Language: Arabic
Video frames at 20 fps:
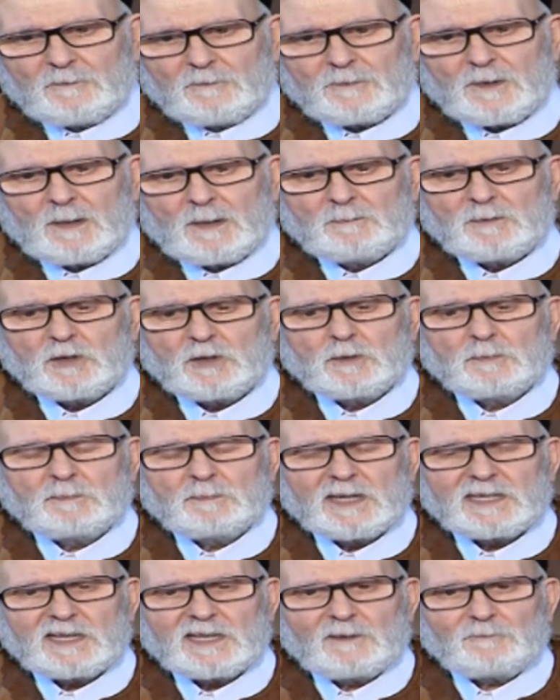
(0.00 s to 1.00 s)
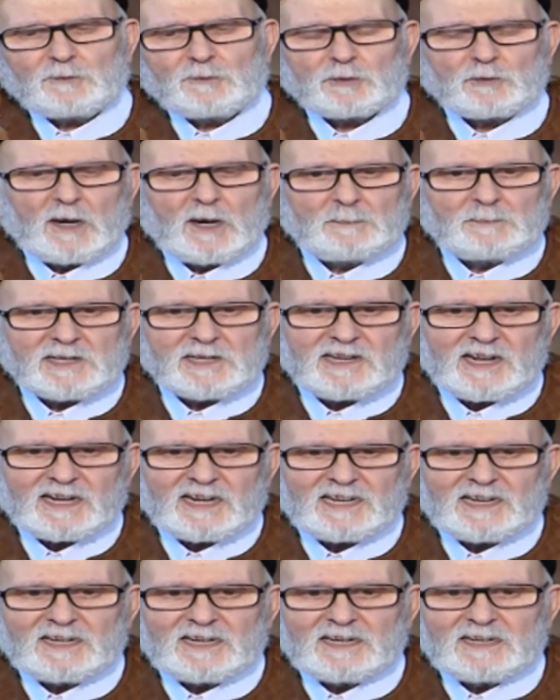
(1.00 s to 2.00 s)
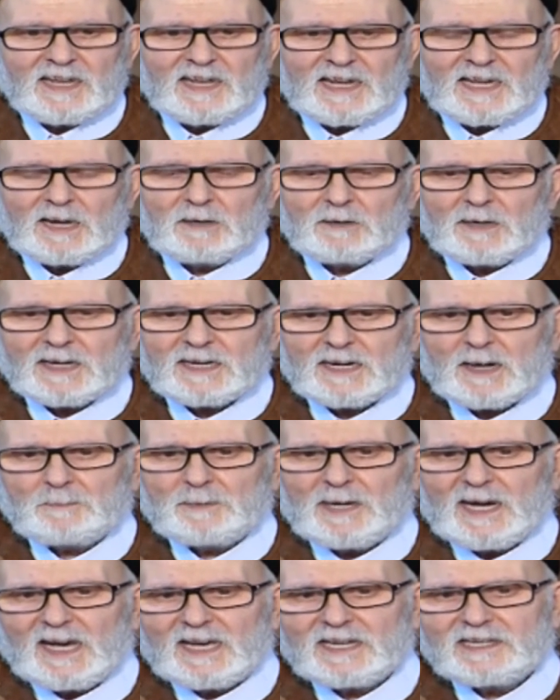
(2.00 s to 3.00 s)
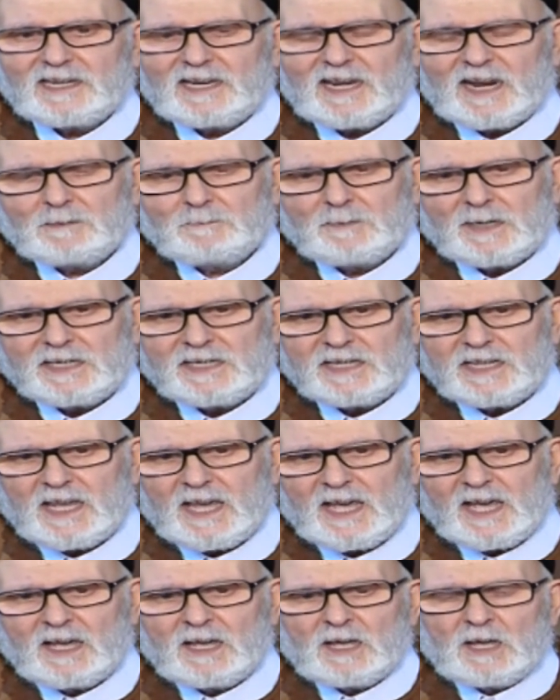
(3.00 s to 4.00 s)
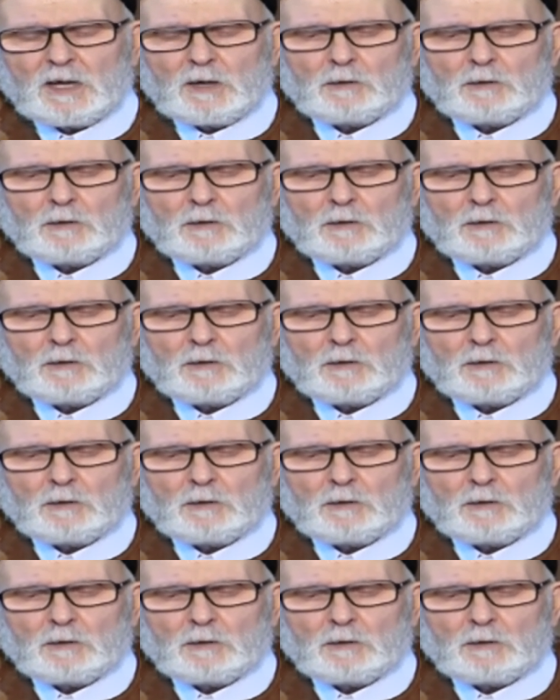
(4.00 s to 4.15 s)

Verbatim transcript: فمنهم من يلفظها بشكل لأنه عربها عن الألمانية